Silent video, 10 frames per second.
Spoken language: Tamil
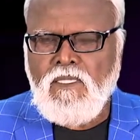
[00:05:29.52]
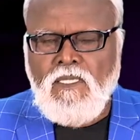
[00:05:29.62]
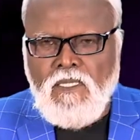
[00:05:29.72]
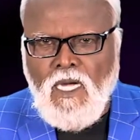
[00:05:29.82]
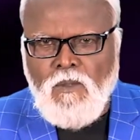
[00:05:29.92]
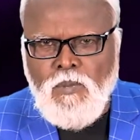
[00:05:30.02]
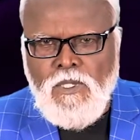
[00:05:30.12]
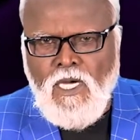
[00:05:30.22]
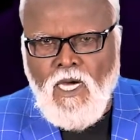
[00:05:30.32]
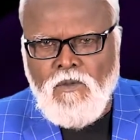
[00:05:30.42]
இந்த அன்பு
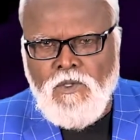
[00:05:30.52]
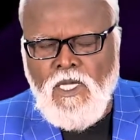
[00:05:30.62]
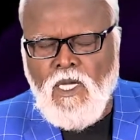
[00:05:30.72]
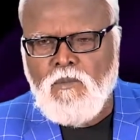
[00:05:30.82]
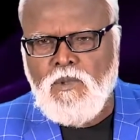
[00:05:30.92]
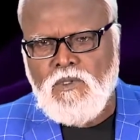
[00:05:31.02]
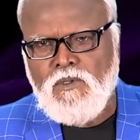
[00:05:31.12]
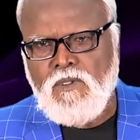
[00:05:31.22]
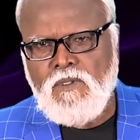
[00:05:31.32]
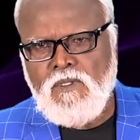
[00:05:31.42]
யாருடைய அன்பு
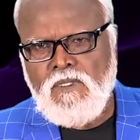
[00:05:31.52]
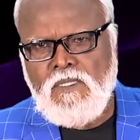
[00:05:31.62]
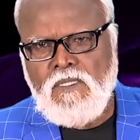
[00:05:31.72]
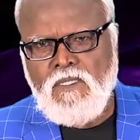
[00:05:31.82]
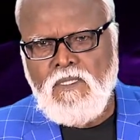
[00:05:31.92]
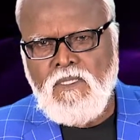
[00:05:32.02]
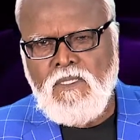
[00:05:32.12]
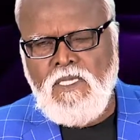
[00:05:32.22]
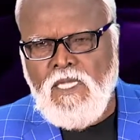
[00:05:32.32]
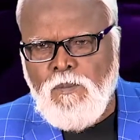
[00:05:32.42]

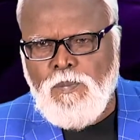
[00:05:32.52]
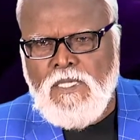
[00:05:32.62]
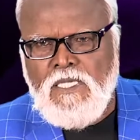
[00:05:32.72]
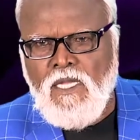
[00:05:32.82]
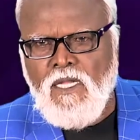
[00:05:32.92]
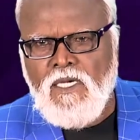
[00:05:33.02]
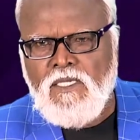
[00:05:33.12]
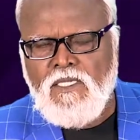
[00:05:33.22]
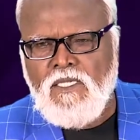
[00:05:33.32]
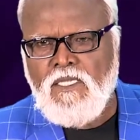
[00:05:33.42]
எதை பற்றியதாக
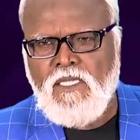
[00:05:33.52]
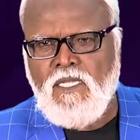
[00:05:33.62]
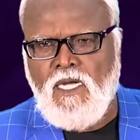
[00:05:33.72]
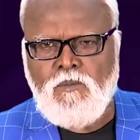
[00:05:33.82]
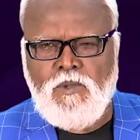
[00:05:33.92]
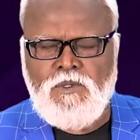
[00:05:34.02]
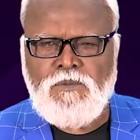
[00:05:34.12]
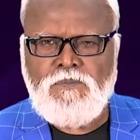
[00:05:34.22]
இருக்கிறது இந்த அன்பு